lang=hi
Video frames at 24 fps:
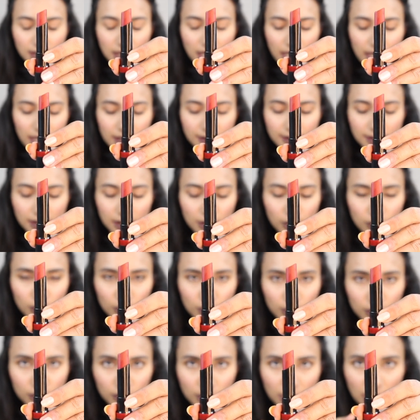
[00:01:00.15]

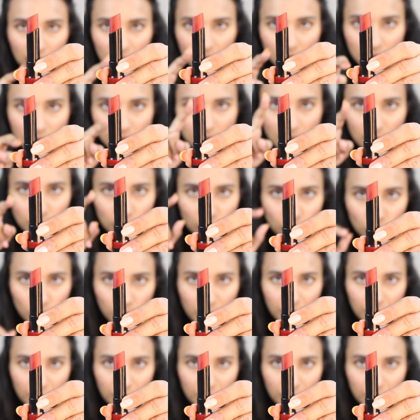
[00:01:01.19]
टीयर ड्रॉप की शेप